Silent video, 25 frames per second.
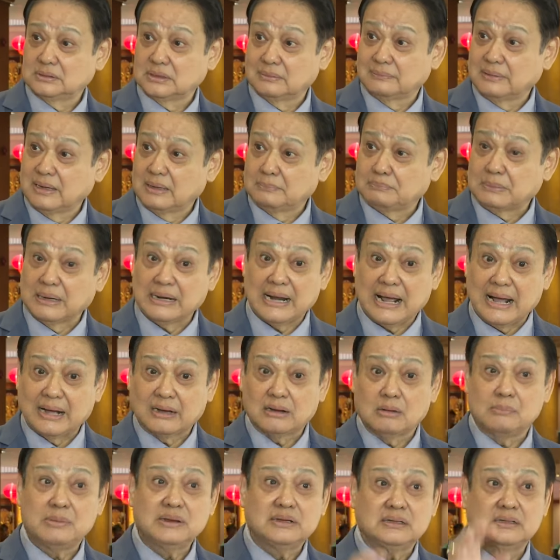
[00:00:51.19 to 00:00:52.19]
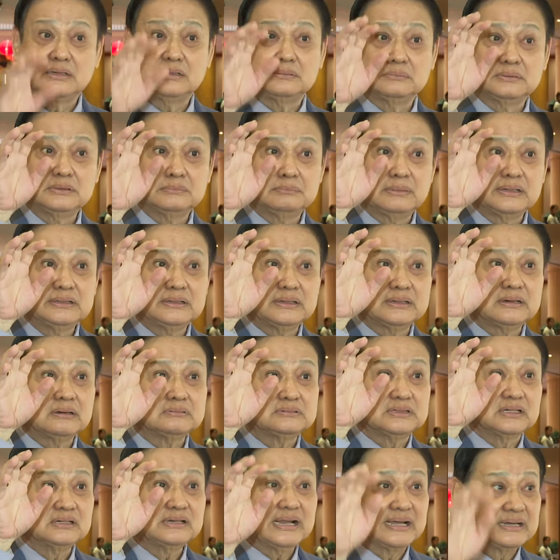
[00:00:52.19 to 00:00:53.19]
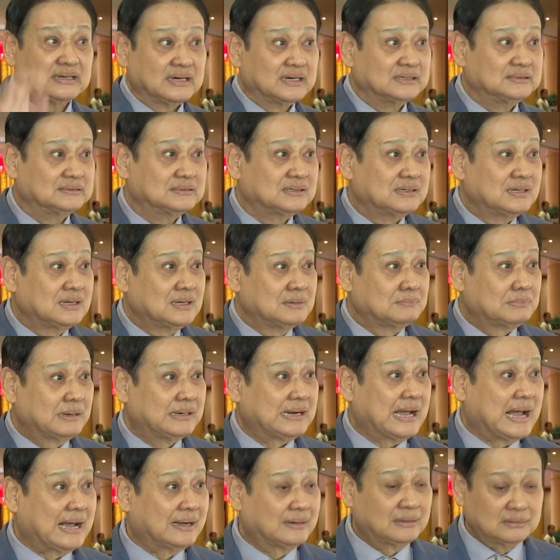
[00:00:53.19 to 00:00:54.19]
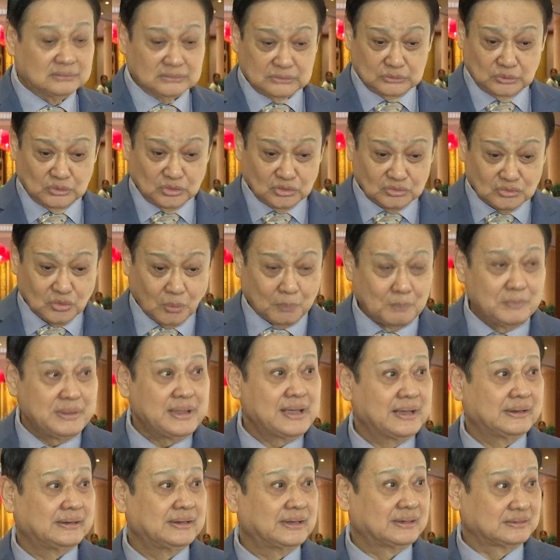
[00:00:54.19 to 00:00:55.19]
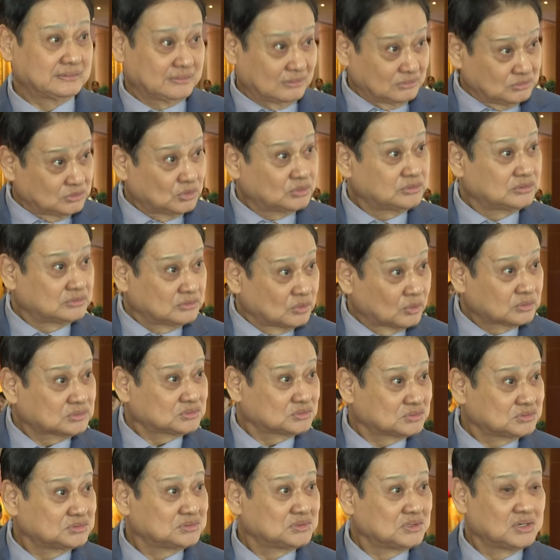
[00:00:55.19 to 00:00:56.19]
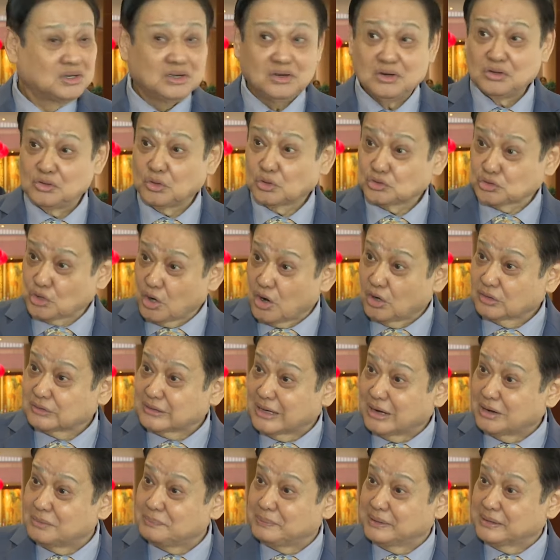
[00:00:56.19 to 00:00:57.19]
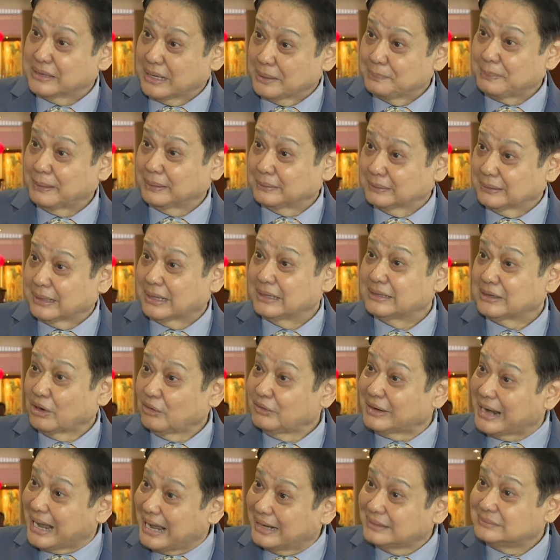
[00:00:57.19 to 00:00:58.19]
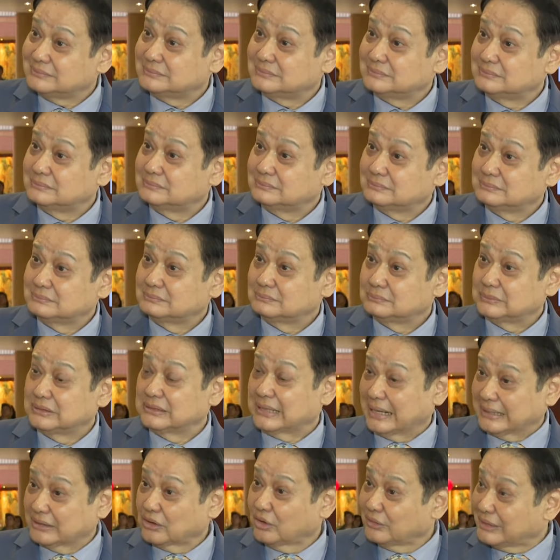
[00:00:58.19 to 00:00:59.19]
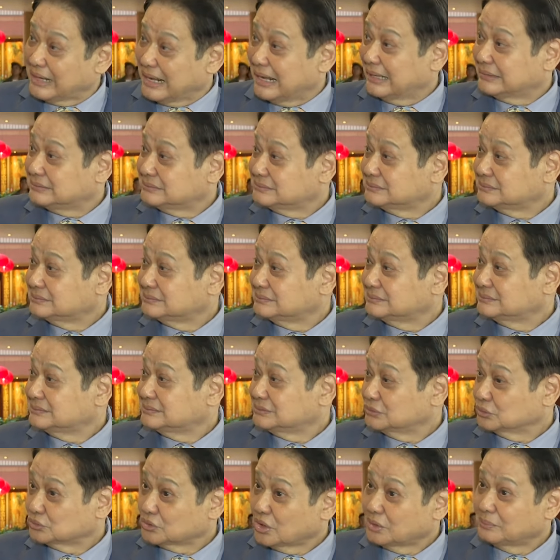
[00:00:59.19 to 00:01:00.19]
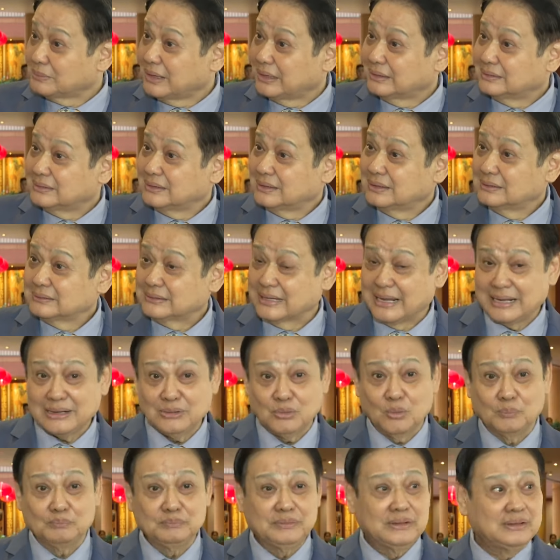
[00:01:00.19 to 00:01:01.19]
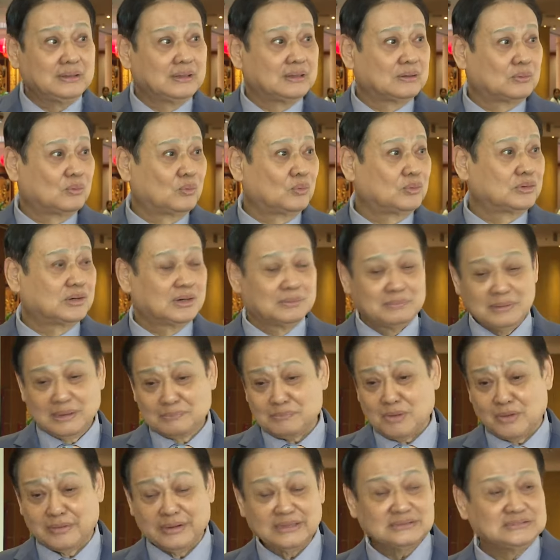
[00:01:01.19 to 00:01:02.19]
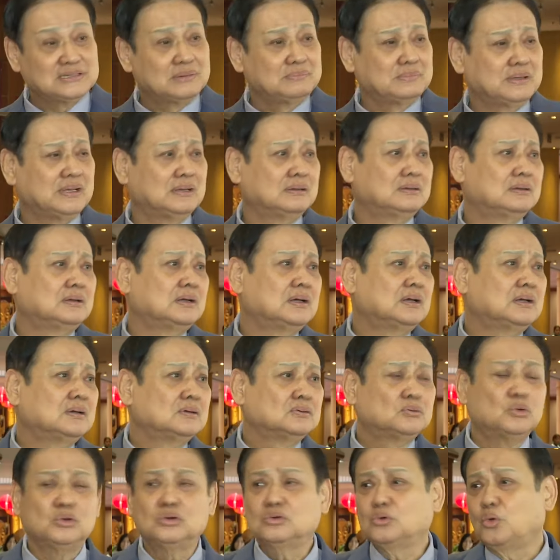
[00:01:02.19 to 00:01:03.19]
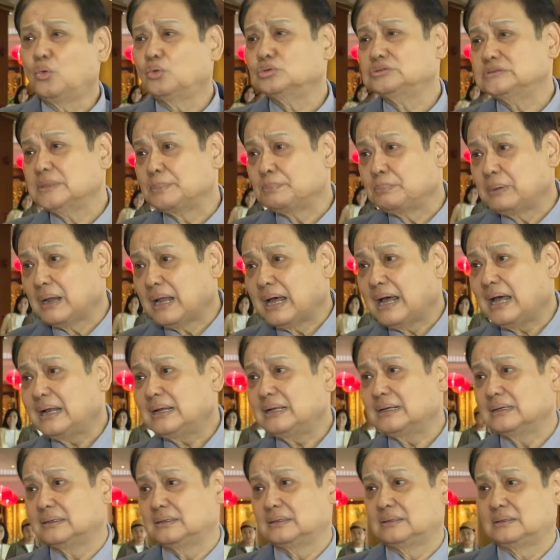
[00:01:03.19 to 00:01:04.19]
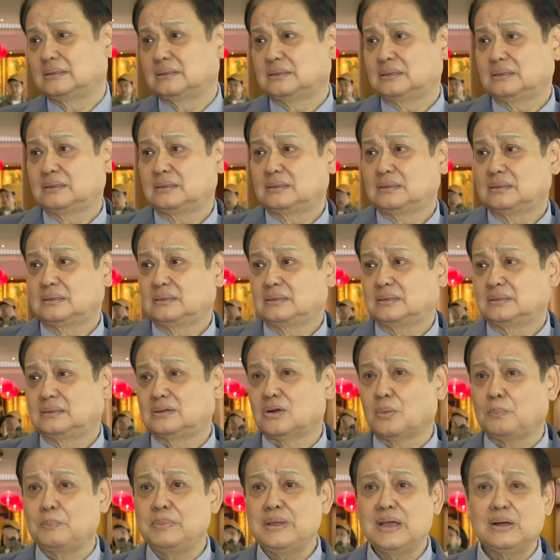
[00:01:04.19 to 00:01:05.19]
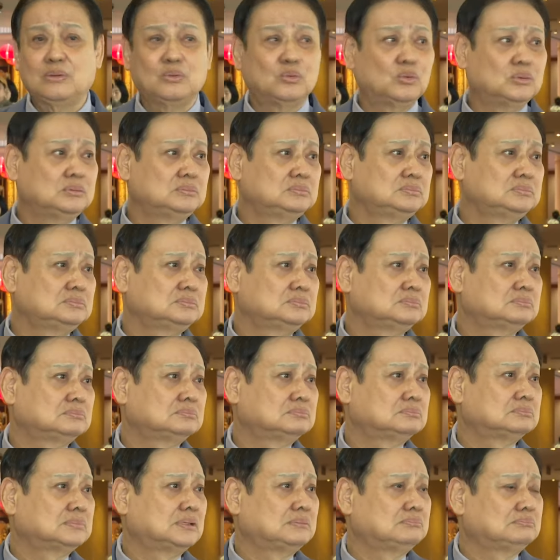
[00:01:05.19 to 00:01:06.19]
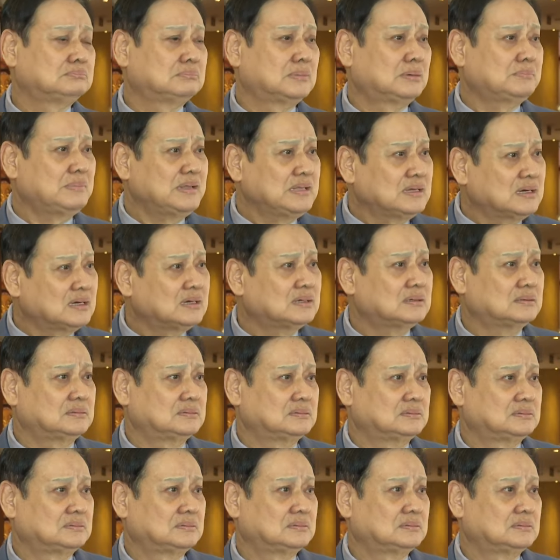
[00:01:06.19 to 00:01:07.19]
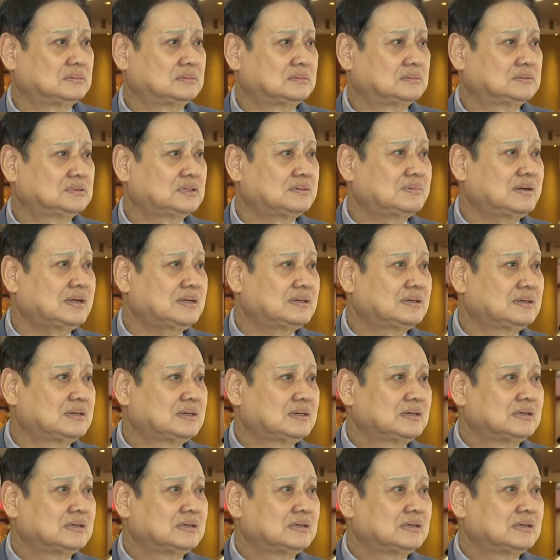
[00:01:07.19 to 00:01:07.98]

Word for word: ใช่ไหมปัญหาก็ไม่ได้เข้าถึงแหล่งเงินปัญหาก็คือลดดอกเบี้ยเนี่ยเขาลดคอร์สเขาเป็นหลายร้อยล้านเป็นหลายร้อยล้านถูกต้องไหมแต่ไอ้กลุ่มที่คุณลังมาบอก SME คุณกู้10 ล้านเนี่ยดอกเบี้ยคุณมันไม่เยอะใช่ไหม